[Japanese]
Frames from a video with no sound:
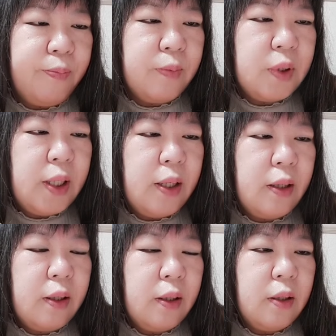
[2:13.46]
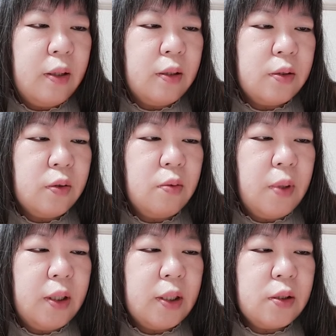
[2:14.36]
うん、でその
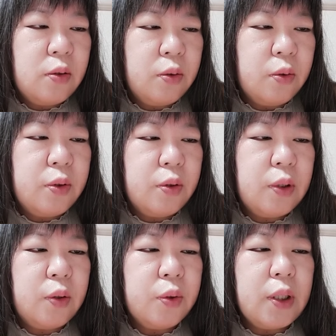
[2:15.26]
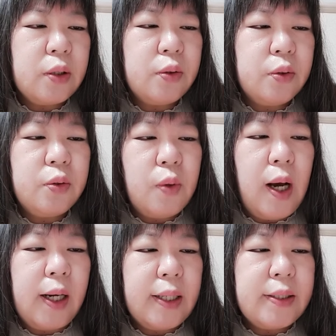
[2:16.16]
マイナスの人っていうのはとにかくルールを破
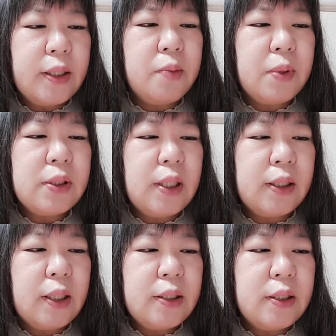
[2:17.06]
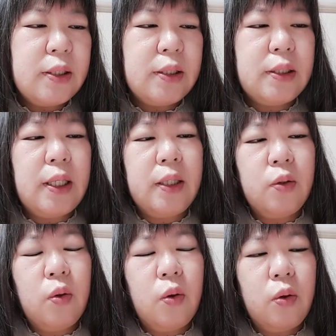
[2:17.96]
壊していきます。新しい時代
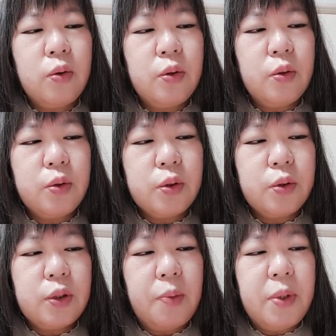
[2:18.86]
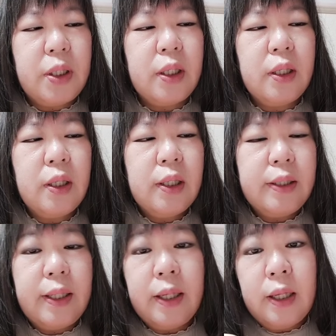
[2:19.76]
のルールを作るために。
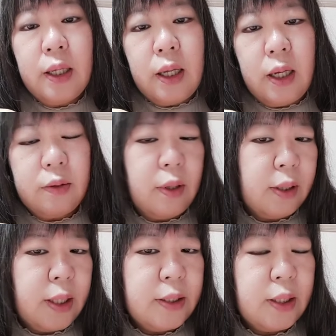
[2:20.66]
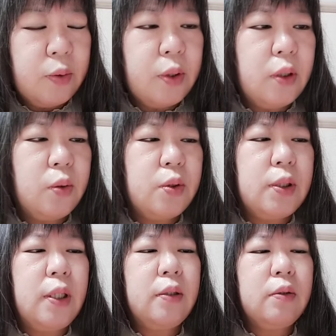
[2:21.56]
であの破壊した時に突
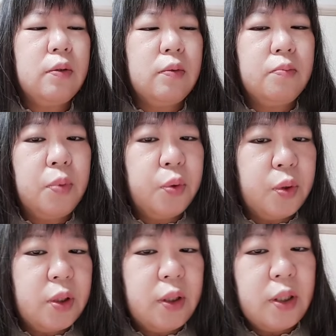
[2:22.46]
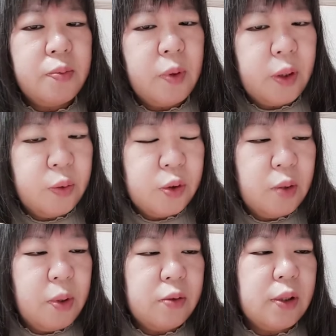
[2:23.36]
然ポッと死んでしまう可能性
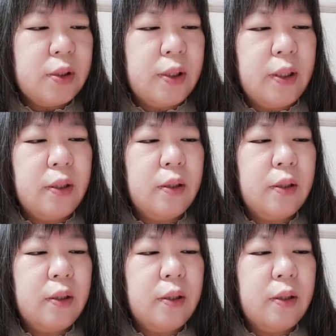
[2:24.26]
もあるんですね。